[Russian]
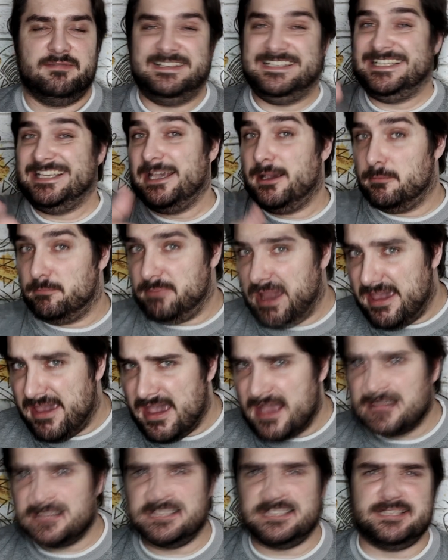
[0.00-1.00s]
Всем
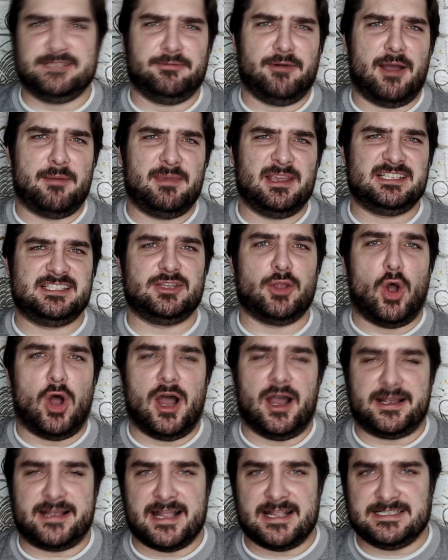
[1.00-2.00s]
привет, с вами
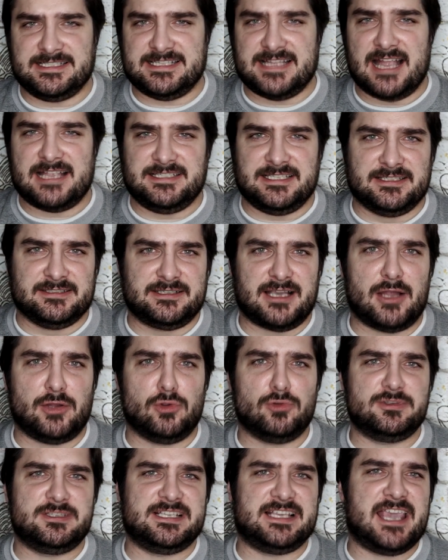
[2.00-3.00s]
снова Константин
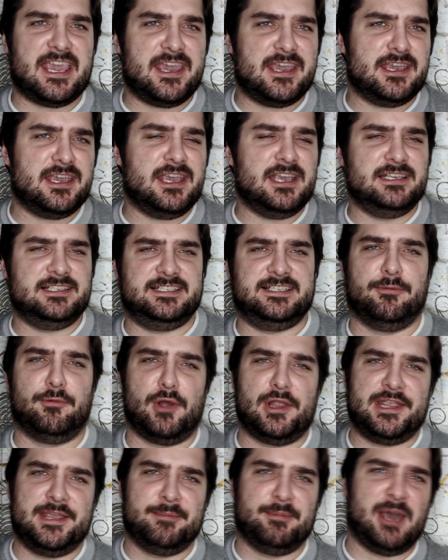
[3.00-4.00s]
Калуцкий, и
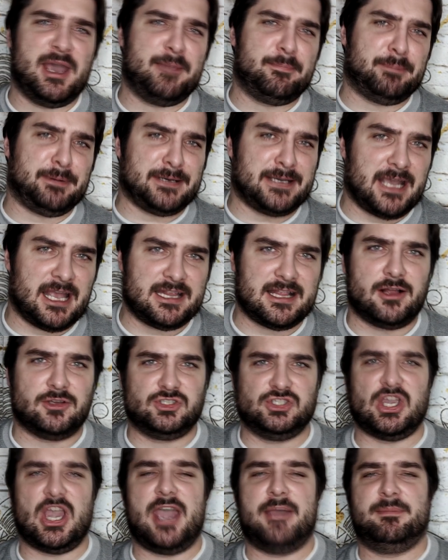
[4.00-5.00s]
сегодня мы
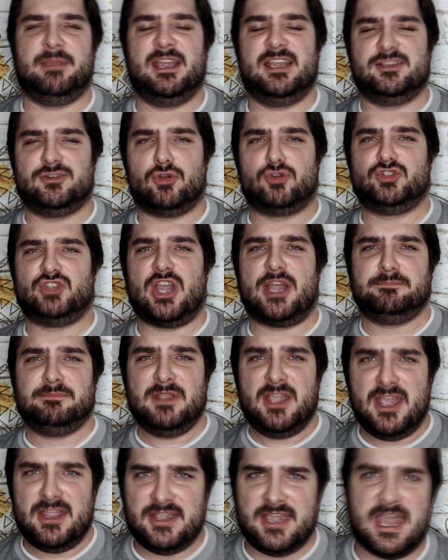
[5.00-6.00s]
продолжаем изучать
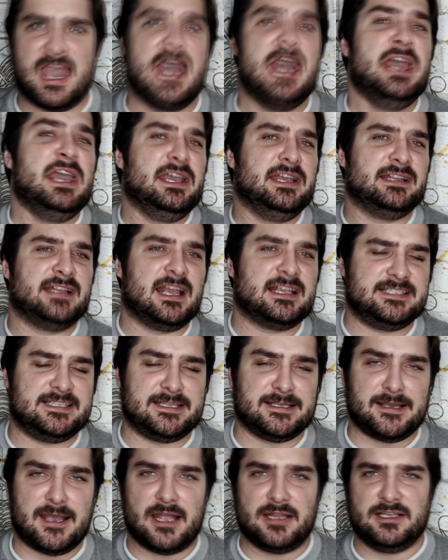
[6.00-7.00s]
мнение
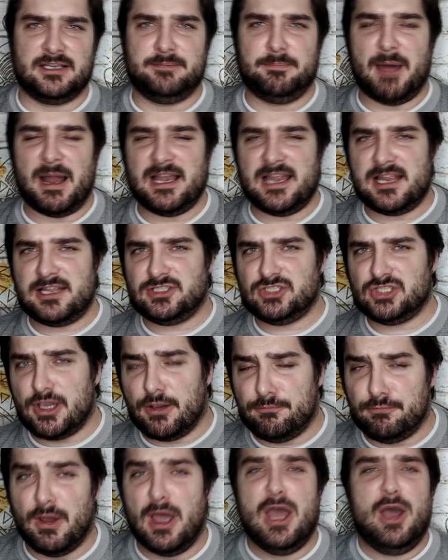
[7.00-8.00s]
иностранных
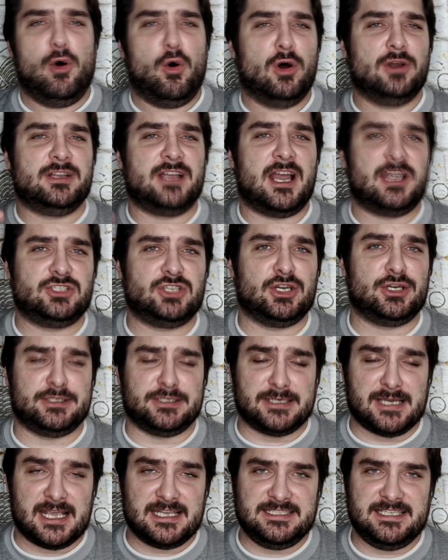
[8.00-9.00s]
болельщиков о наших
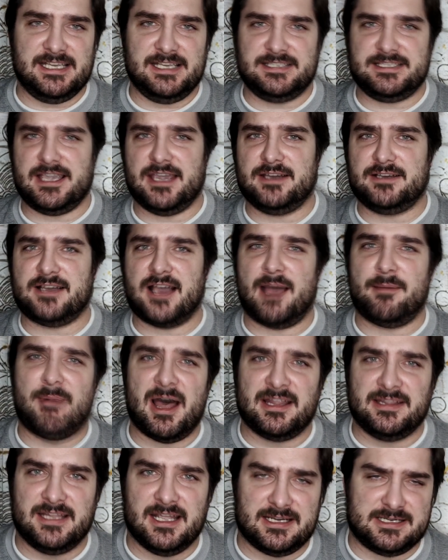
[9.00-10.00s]
российских
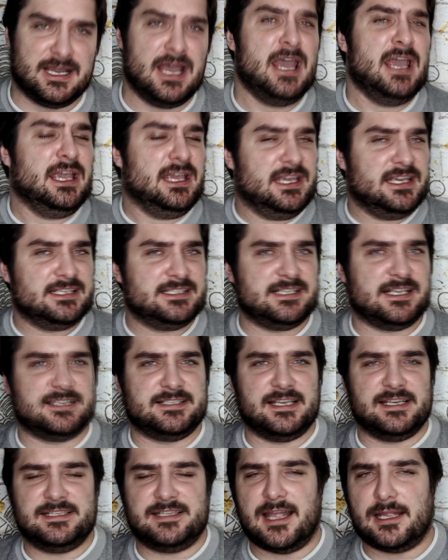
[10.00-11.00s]
командах и
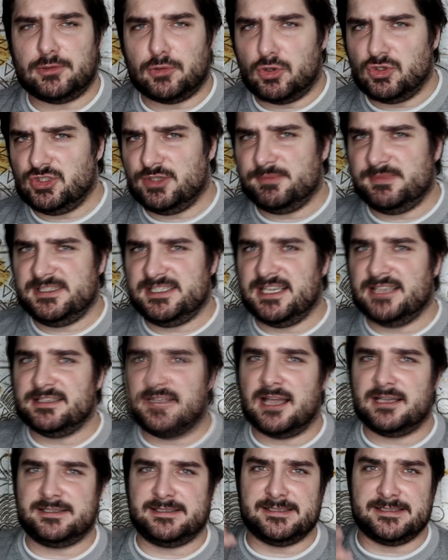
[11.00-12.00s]
сосредоточимся
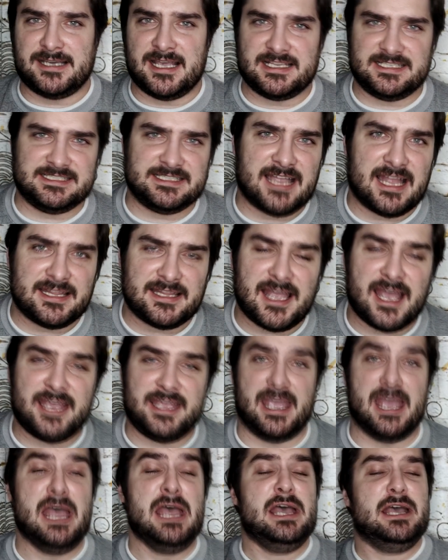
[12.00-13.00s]
на
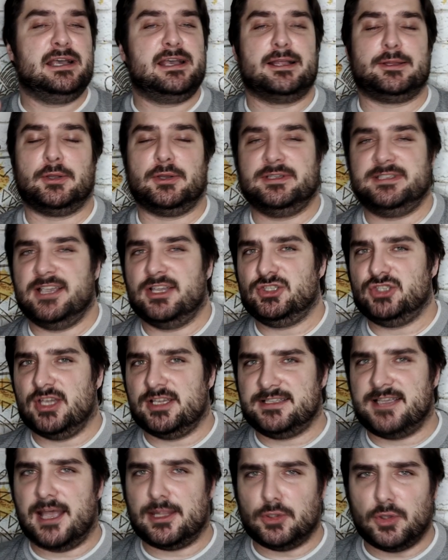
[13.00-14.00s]
Краснодаре, который
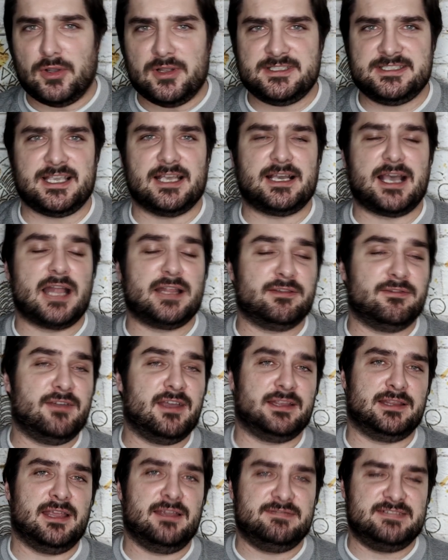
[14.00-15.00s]
сейчас готовится к
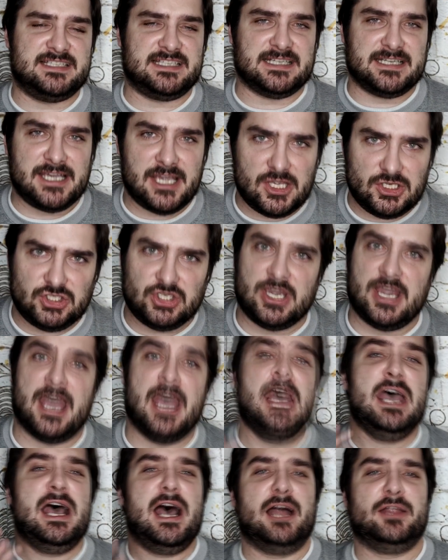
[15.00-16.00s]
ответной
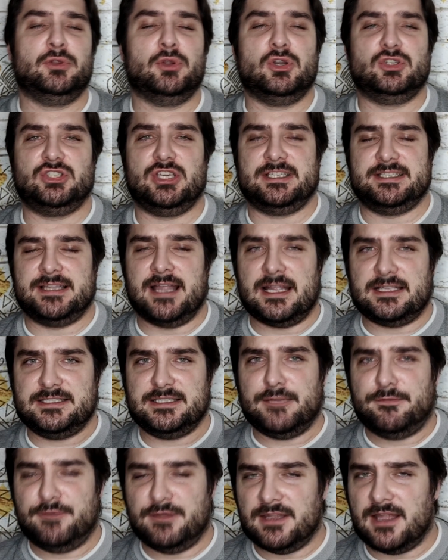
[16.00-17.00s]
встрече
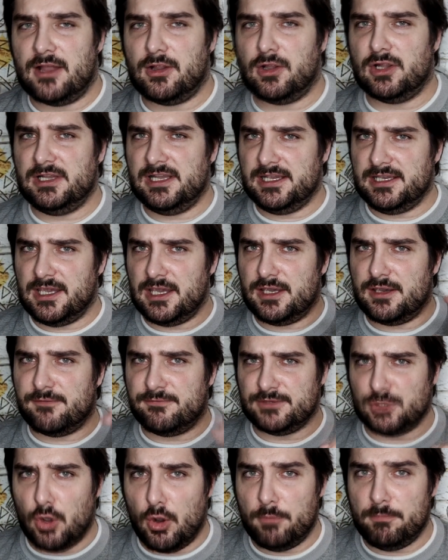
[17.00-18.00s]
1-16 финала Лиги
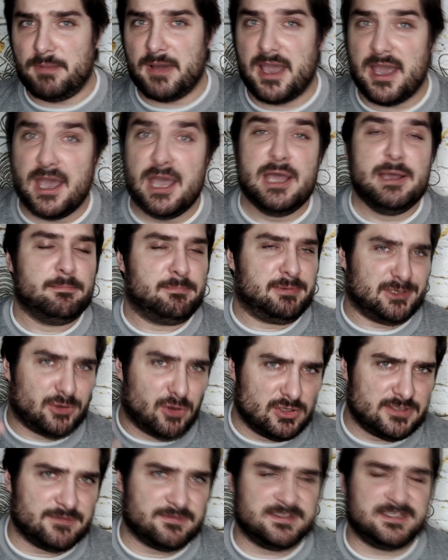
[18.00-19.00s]
Европы
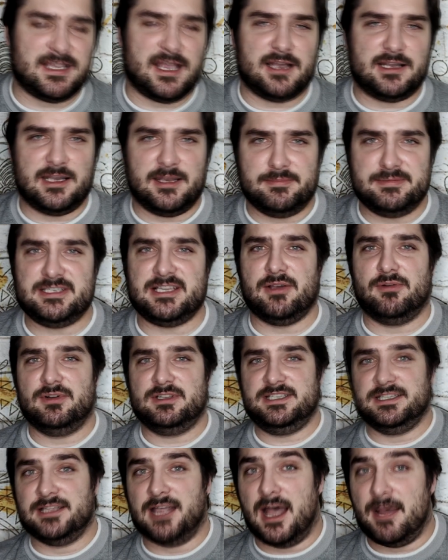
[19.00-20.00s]
против Загребского
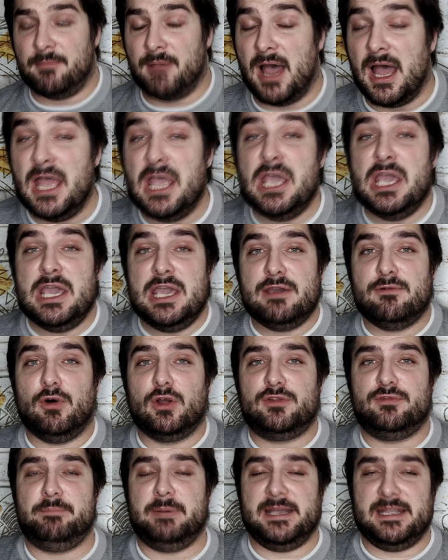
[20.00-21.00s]
«Динамо». И
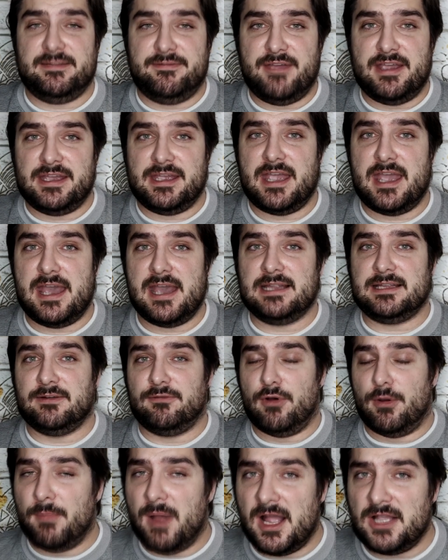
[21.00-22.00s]
вот в преддверии
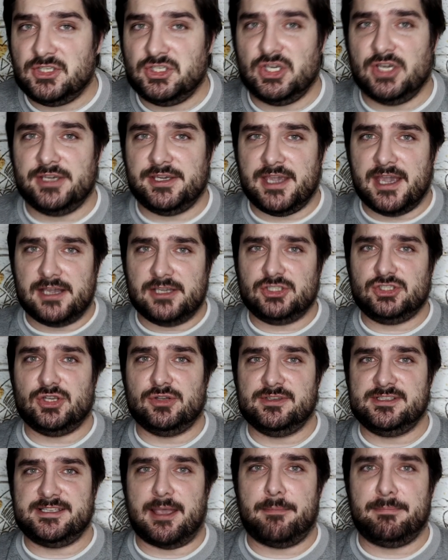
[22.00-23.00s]
этого матча я
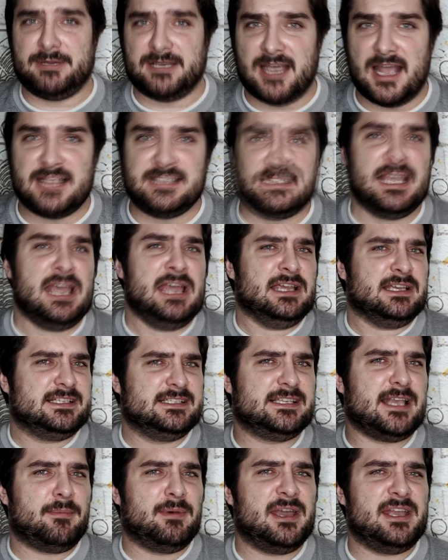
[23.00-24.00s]
решил собрать
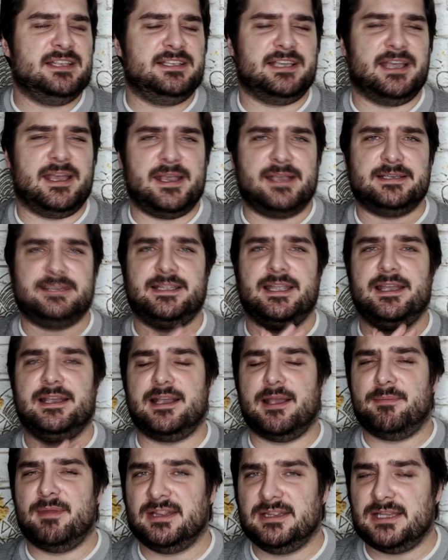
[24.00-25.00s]
самые интересные
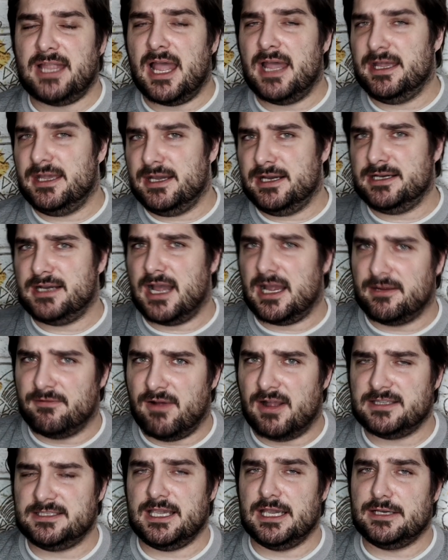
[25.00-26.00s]
комментарии
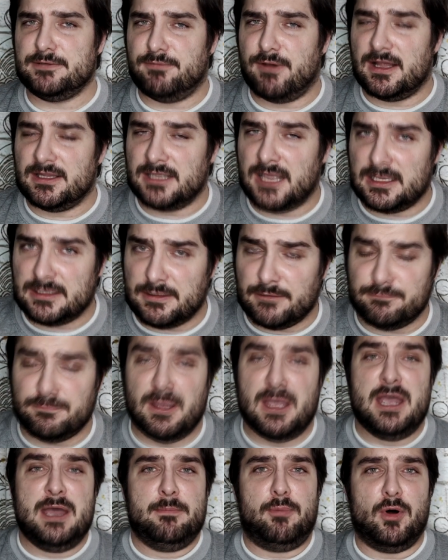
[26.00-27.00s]
хорватских фанатов
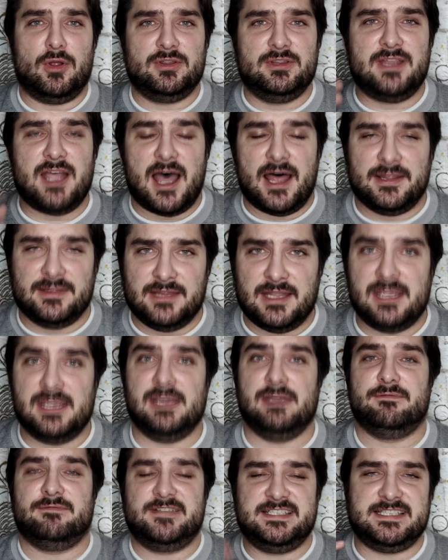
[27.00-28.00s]
по
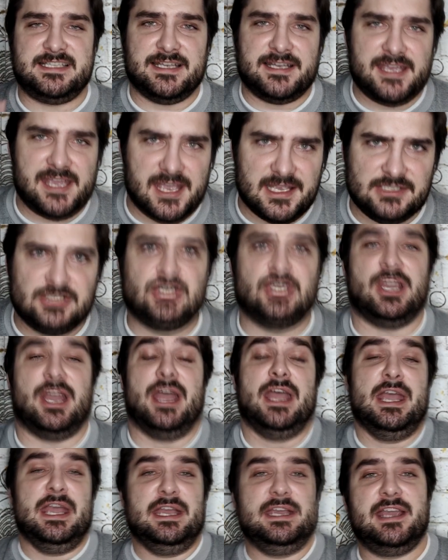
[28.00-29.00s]
данной встрече.